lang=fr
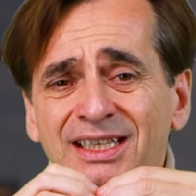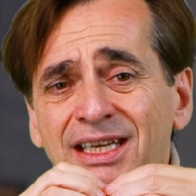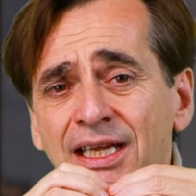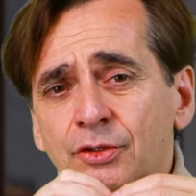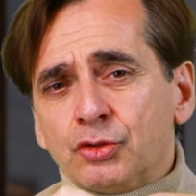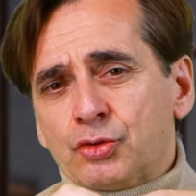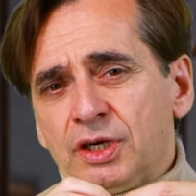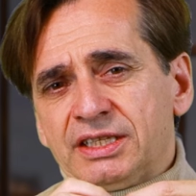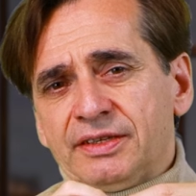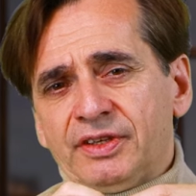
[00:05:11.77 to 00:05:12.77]
quels que
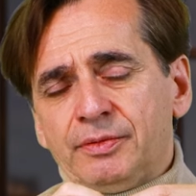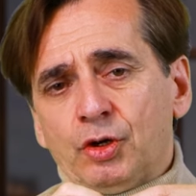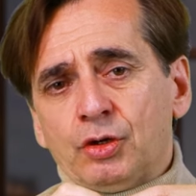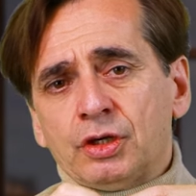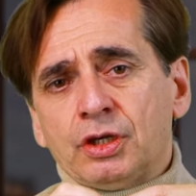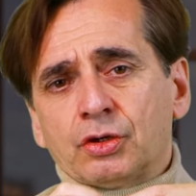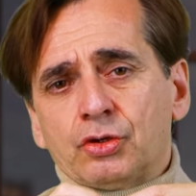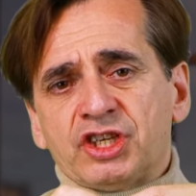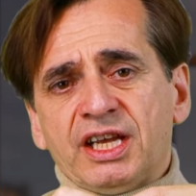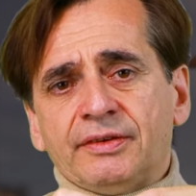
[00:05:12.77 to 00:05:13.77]
soient les événements
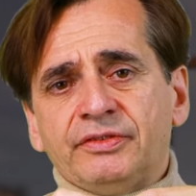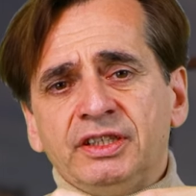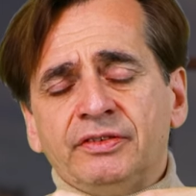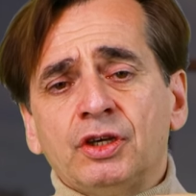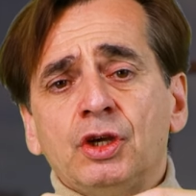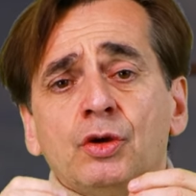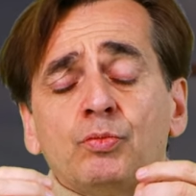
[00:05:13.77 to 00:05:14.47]
que j'ai à vivre,